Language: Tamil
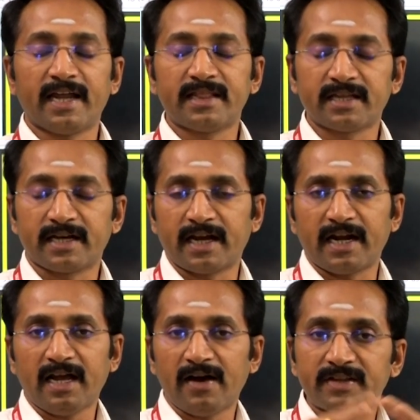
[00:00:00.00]
எந்த
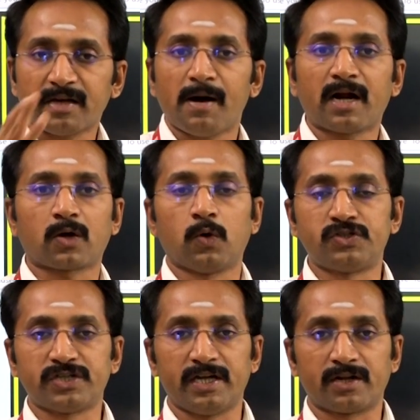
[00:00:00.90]
எல்லா விதமான
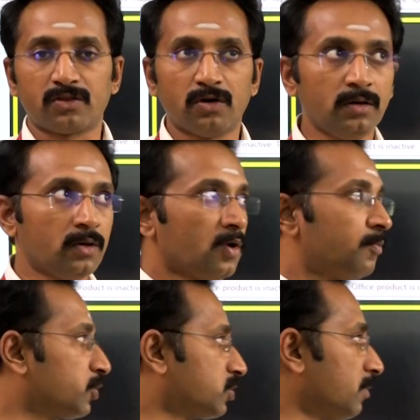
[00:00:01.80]
கோச்சில் இருந்தும்
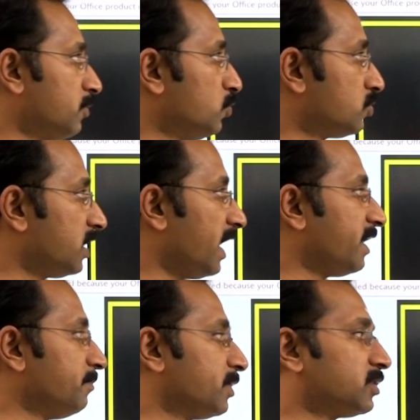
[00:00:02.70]
மொத்தம் நூற்றி
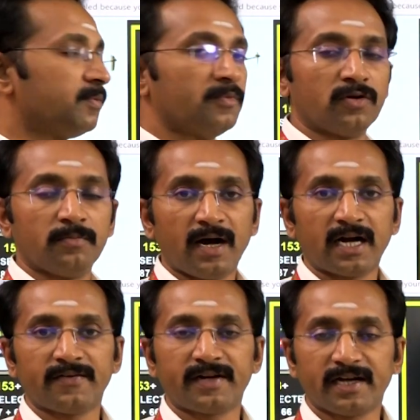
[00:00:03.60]
ஐம்பத்தி மூணு
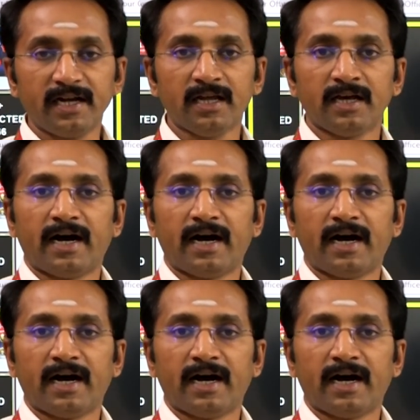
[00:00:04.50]
மாணவர்கள்